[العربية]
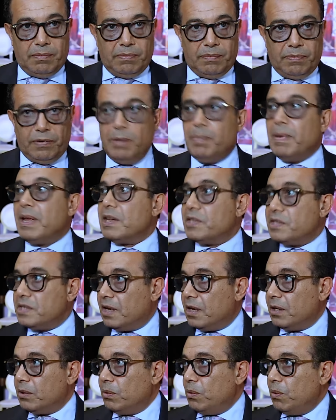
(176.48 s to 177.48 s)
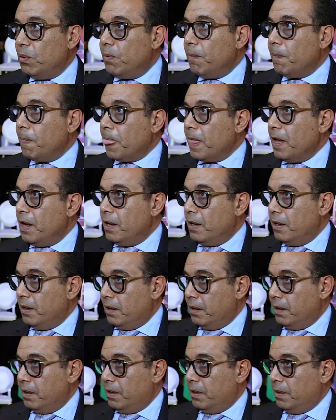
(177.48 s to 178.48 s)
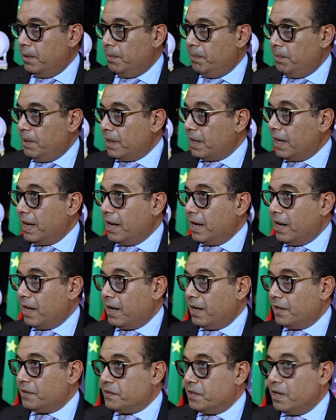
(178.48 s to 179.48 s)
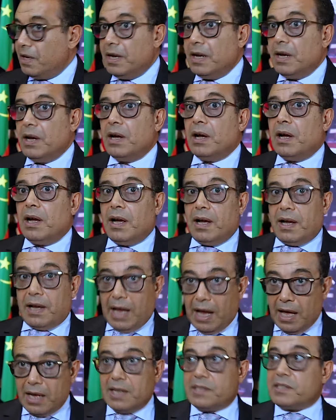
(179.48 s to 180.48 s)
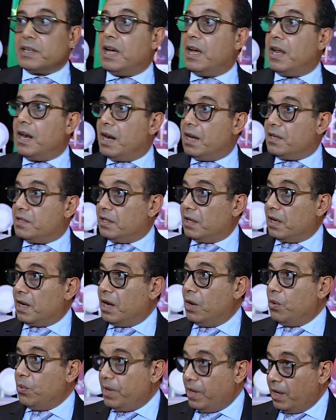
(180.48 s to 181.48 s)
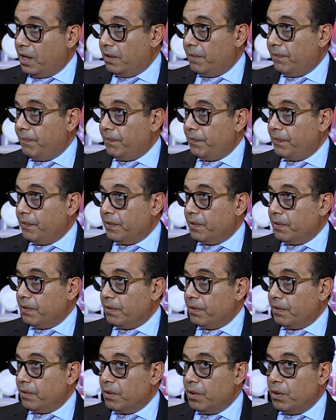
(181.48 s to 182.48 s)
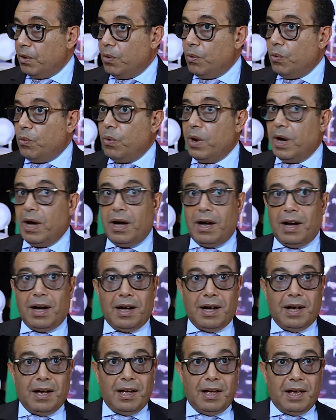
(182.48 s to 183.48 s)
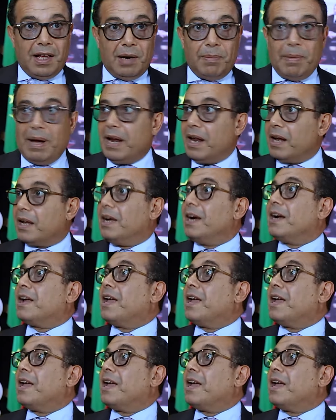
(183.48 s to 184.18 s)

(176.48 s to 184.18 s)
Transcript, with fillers: فيما نتخذه آه، من قرارات كانت قرارات قويه و المعركه